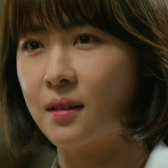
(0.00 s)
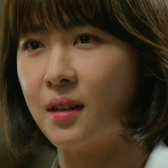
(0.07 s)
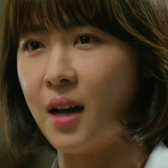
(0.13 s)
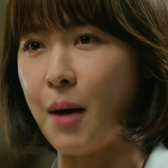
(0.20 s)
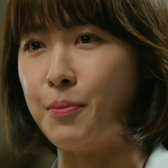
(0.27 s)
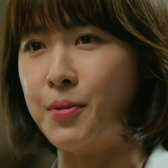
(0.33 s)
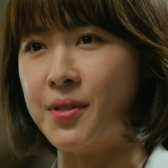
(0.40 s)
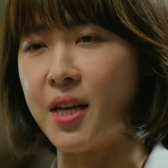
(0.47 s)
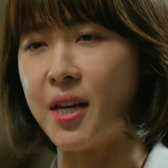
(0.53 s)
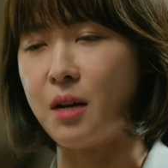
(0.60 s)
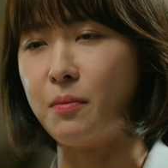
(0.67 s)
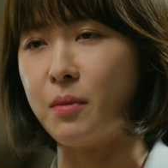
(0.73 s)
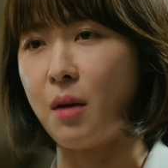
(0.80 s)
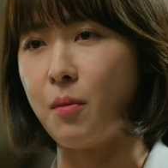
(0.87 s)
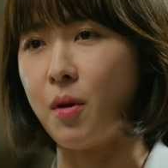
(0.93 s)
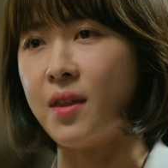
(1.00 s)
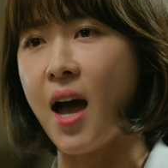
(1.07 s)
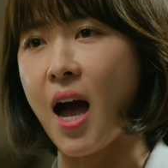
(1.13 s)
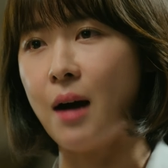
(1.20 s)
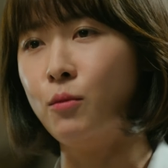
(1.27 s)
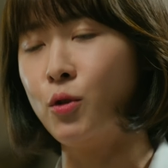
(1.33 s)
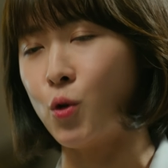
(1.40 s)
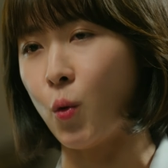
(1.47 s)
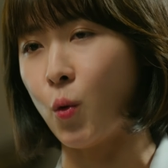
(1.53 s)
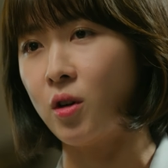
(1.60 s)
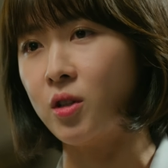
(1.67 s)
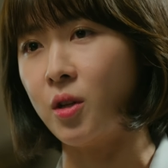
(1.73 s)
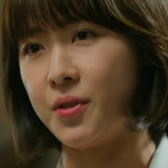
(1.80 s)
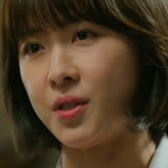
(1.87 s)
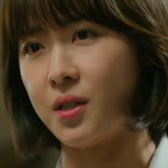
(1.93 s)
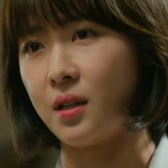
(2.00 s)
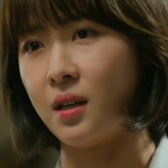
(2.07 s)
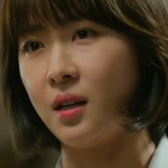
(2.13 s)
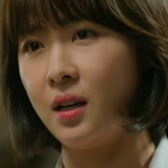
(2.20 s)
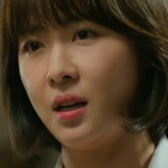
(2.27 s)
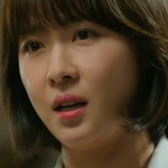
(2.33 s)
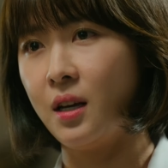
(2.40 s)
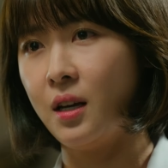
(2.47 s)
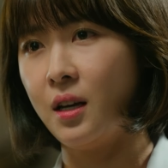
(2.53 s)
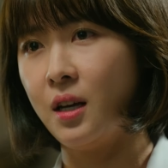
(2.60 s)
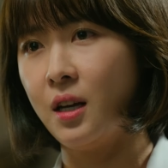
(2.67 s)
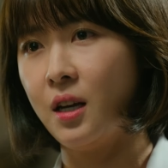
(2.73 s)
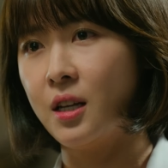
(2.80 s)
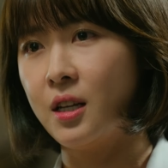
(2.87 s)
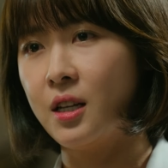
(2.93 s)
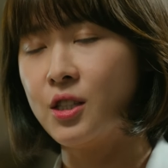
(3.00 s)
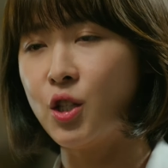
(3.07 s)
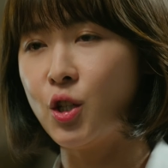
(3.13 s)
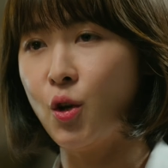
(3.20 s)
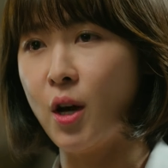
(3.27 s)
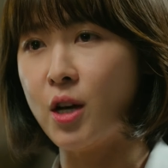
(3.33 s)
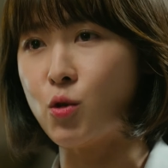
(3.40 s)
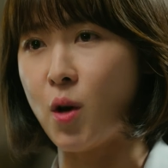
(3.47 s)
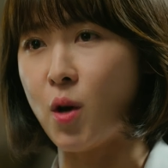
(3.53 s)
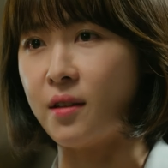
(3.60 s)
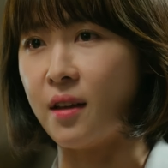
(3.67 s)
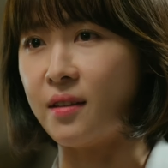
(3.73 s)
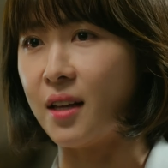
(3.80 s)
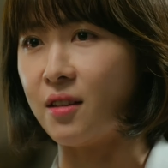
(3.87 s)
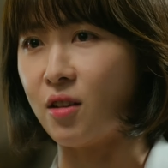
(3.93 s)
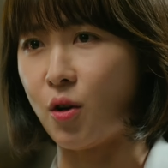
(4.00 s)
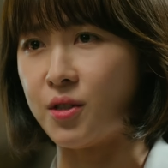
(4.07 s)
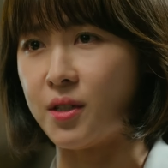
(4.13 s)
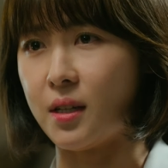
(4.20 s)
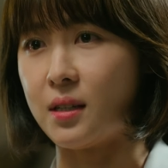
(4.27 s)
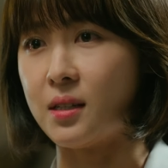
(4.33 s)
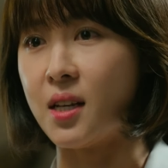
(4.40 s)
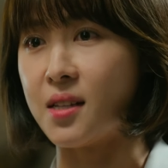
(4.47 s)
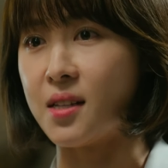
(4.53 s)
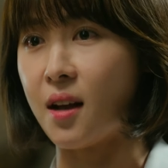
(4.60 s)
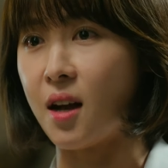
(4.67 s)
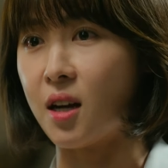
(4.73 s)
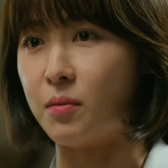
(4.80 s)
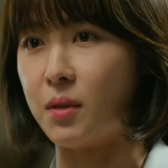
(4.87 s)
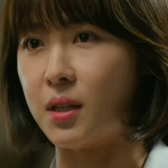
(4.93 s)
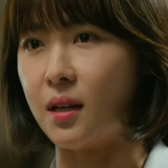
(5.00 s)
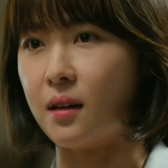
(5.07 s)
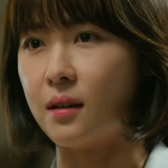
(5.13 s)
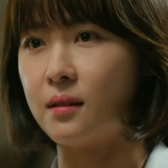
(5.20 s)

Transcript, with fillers: Thì chỉ cần là người bị bệnh Tôi đều sẽ chữa trị vô điều kiện Đó chính là những quan điểm của tôi Thưa Chủ tịch